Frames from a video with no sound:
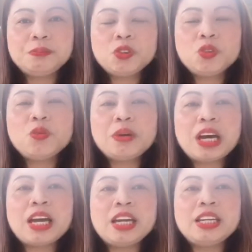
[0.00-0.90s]
Kung
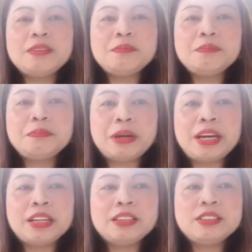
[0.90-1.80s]
kumakain
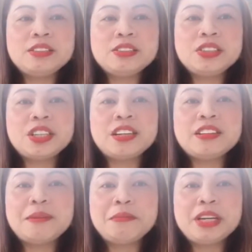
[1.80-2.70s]
man,
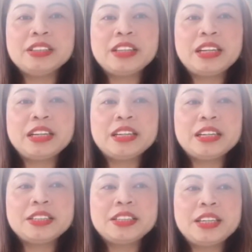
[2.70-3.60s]
seldom lang talaga
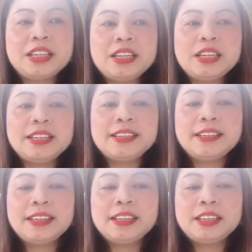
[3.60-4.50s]
kasi
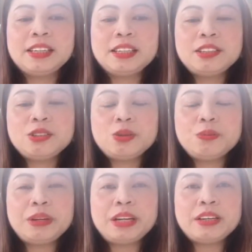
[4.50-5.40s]

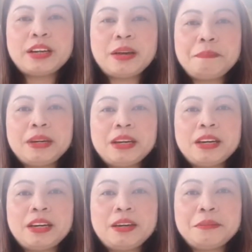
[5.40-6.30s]
sobrang
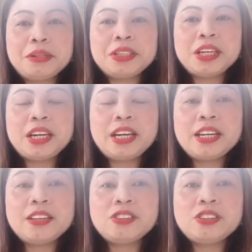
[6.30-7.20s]
napaka
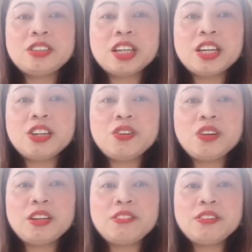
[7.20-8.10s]
maselan at strict yung
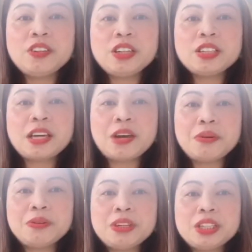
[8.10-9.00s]
ano yung
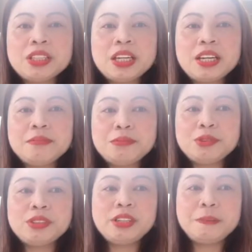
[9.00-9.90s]
asawa ko kasi nga
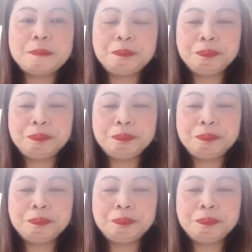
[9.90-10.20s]
Muslim.